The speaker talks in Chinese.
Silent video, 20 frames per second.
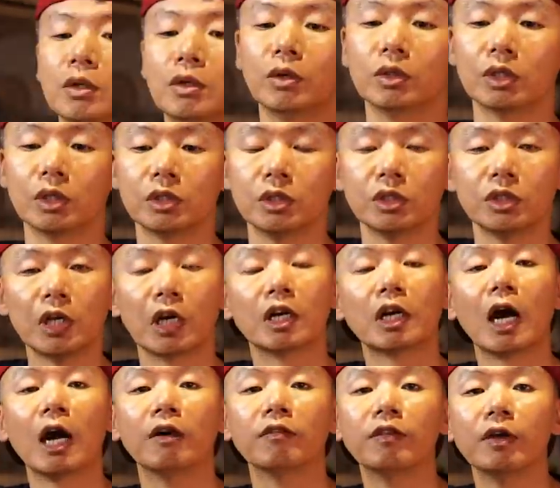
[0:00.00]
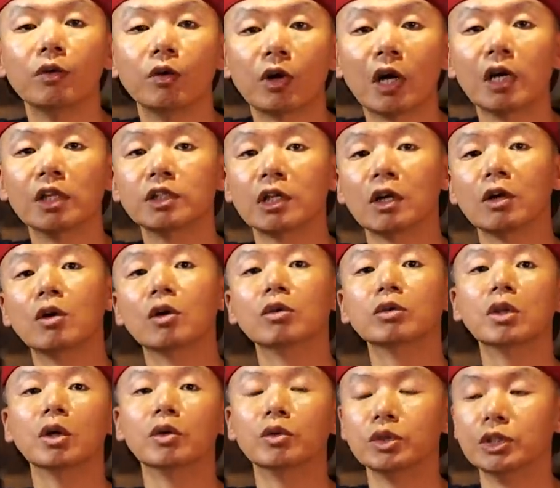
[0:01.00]
或者是像咖啡，我刚刚讲
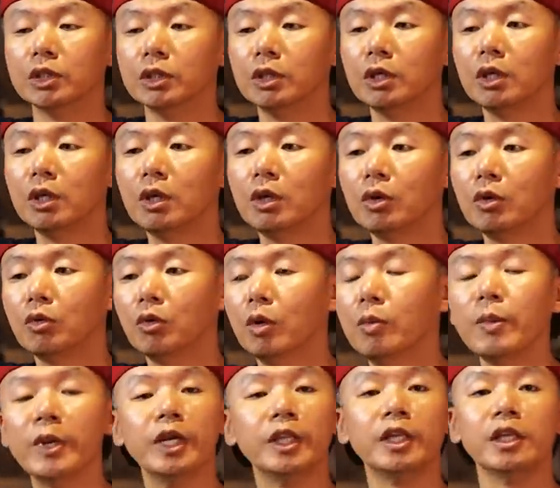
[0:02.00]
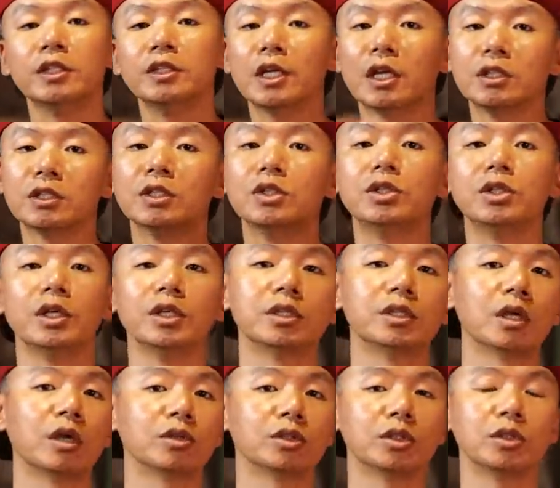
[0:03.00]
烘豆机，我每天这样子介
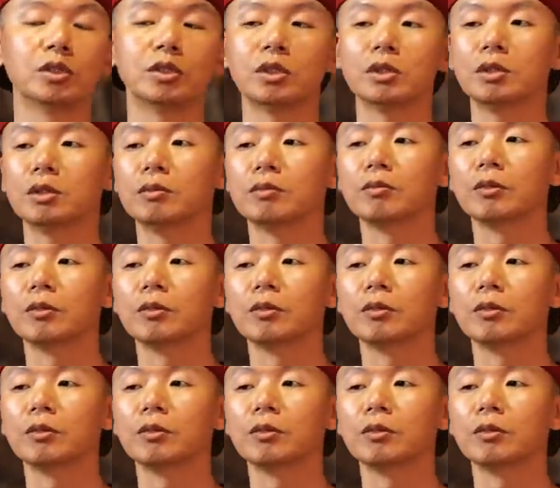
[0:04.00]
绍，其实。